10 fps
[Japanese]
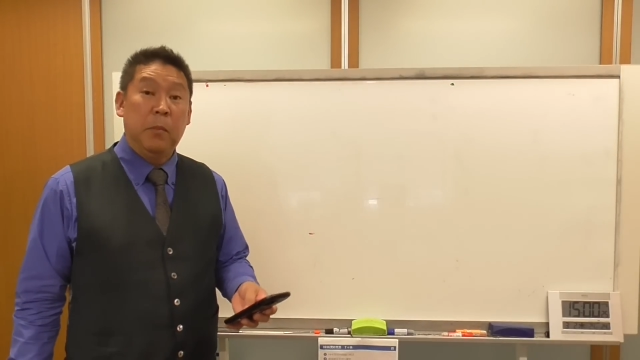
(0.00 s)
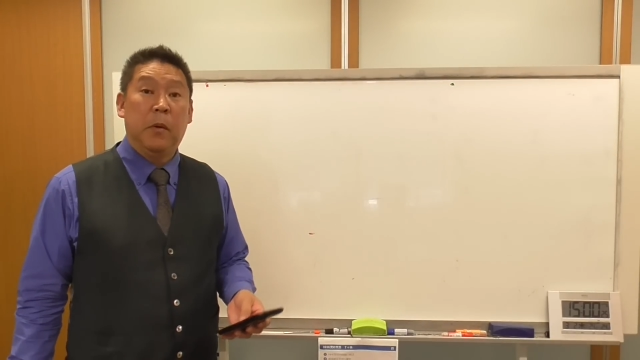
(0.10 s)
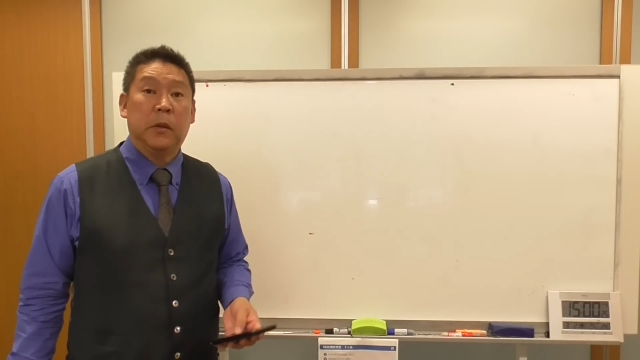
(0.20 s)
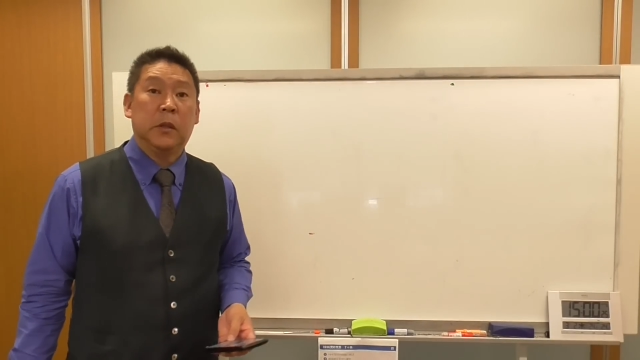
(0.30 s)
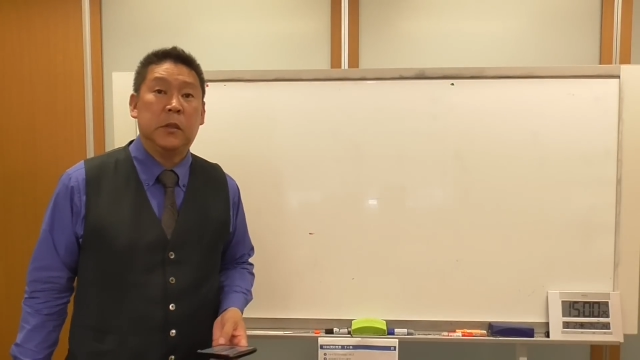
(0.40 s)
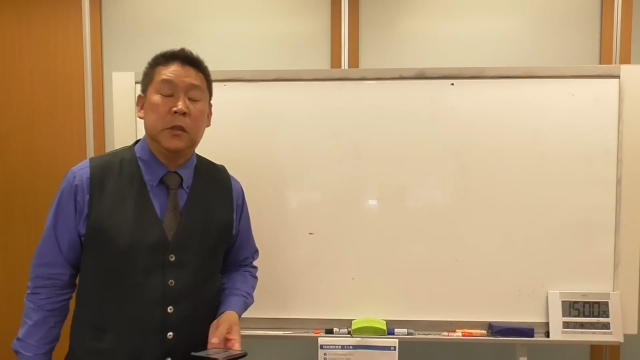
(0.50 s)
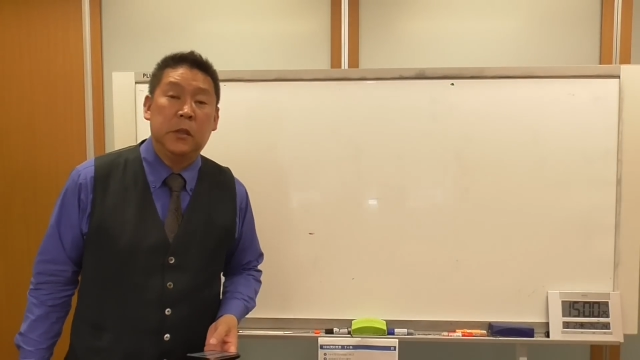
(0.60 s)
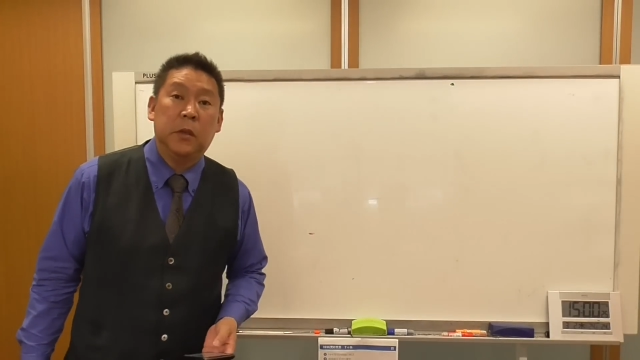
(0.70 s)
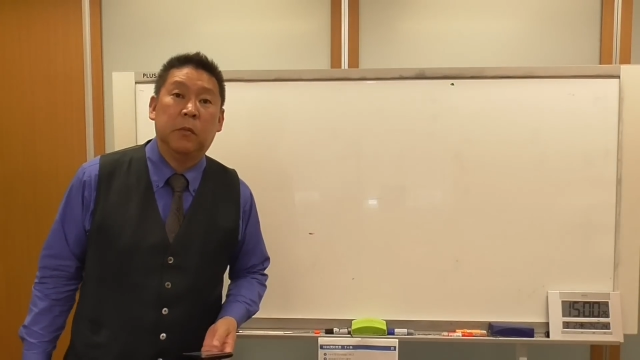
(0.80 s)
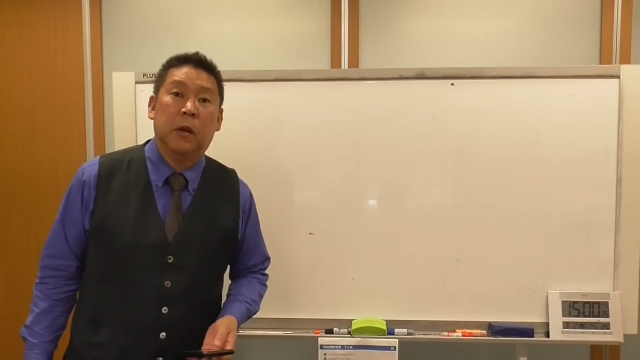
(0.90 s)
まあ、私自
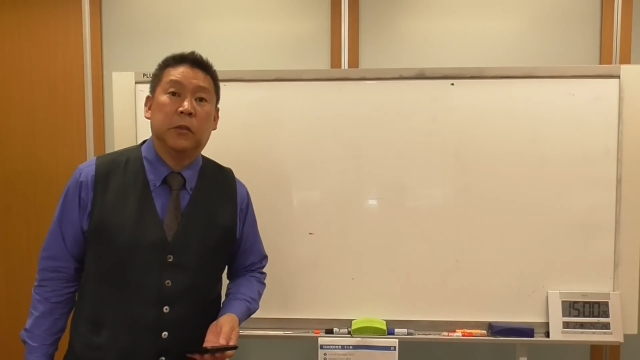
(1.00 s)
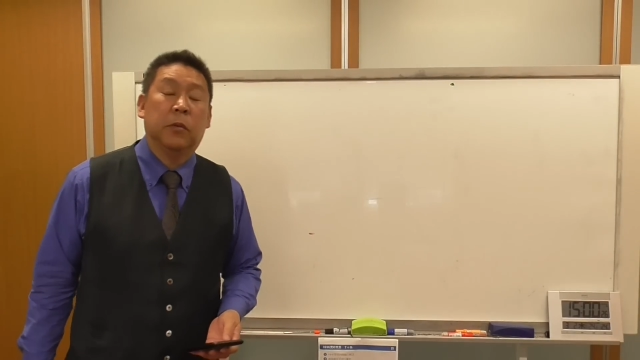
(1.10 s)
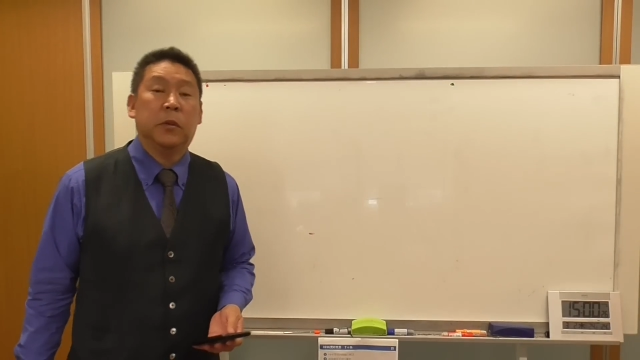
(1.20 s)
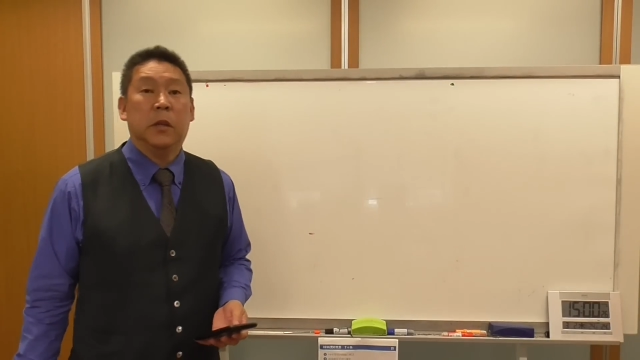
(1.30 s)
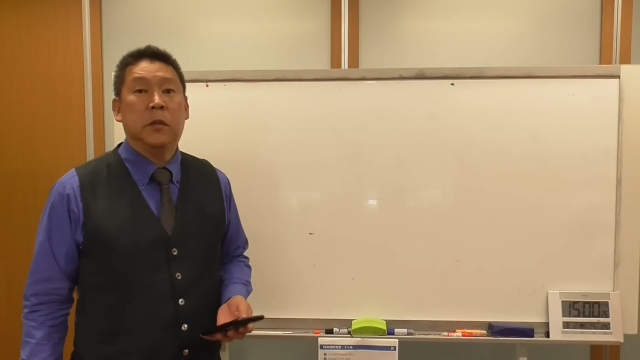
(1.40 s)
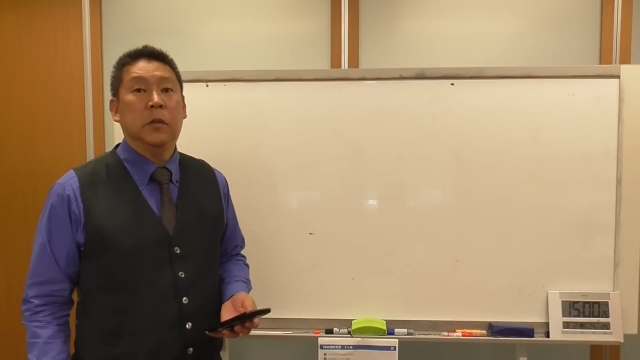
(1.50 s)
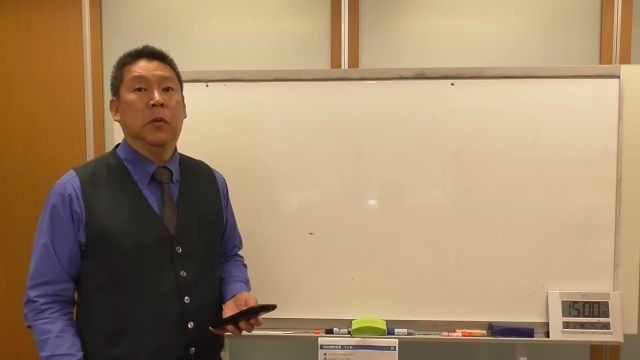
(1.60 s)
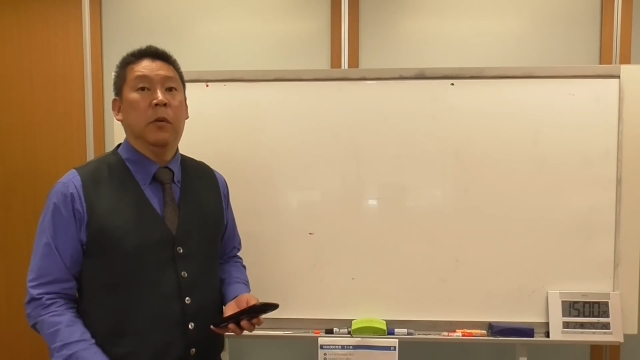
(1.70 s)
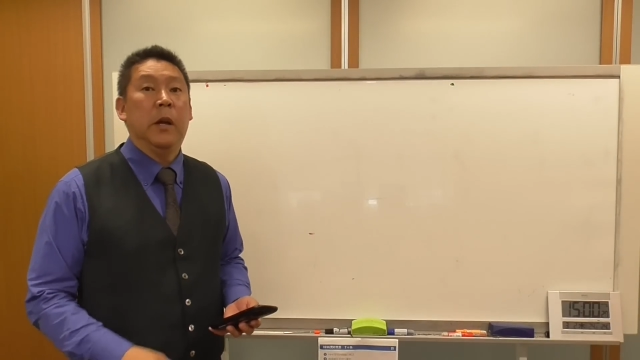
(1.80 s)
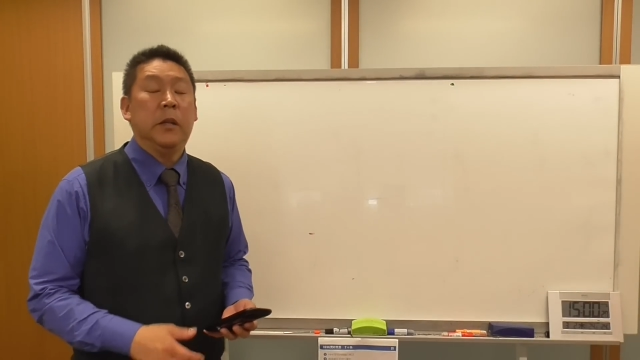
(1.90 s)
身は直接
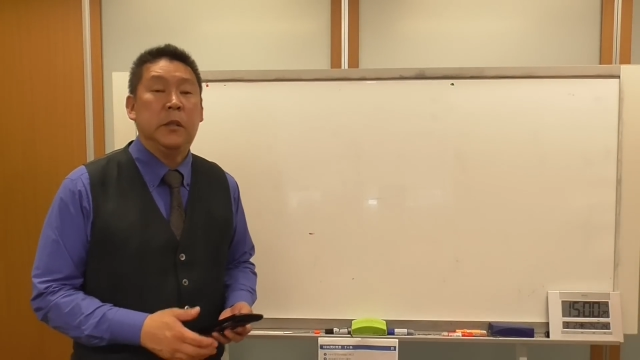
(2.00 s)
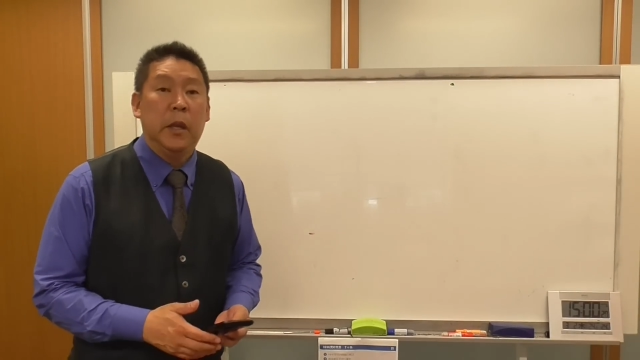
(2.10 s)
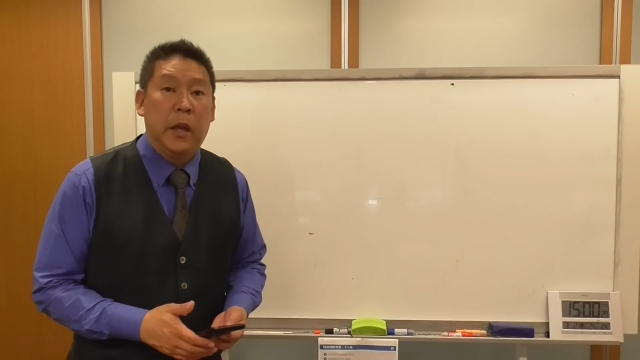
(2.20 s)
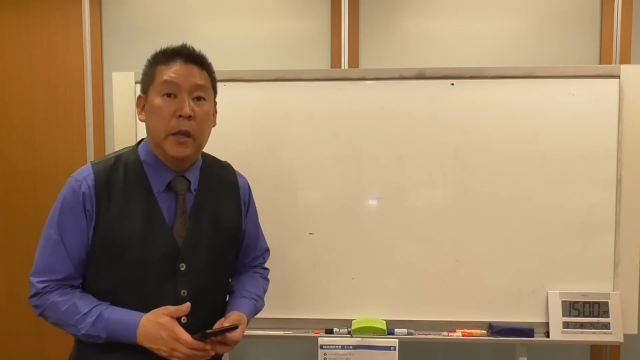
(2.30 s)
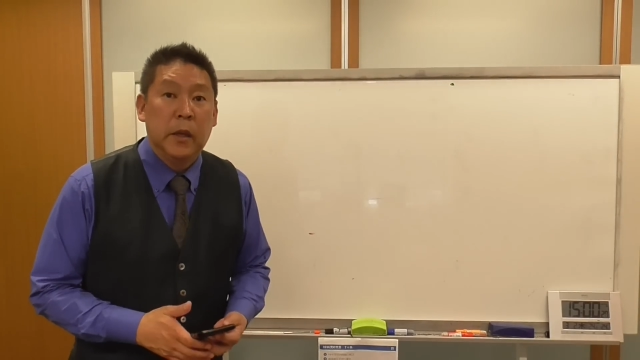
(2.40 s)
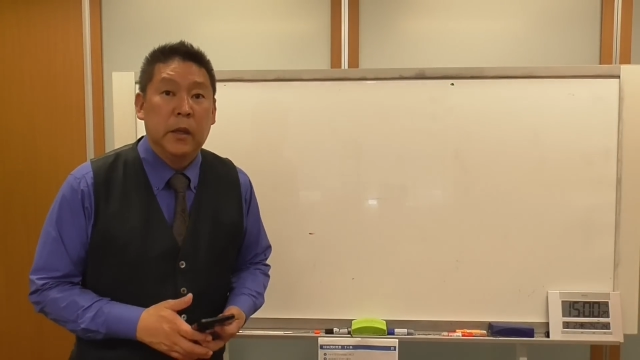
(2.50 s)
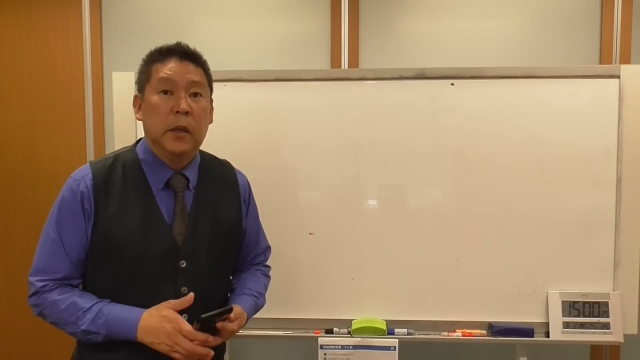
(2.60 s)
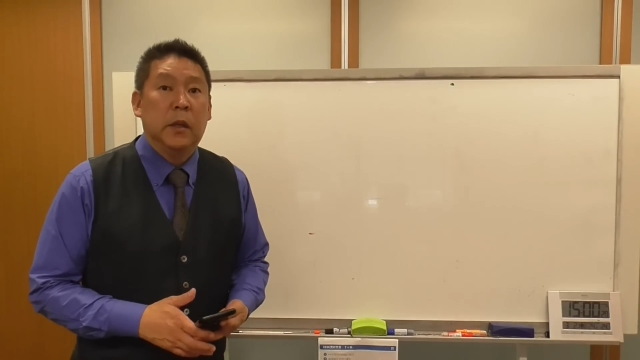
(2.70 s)
お会いして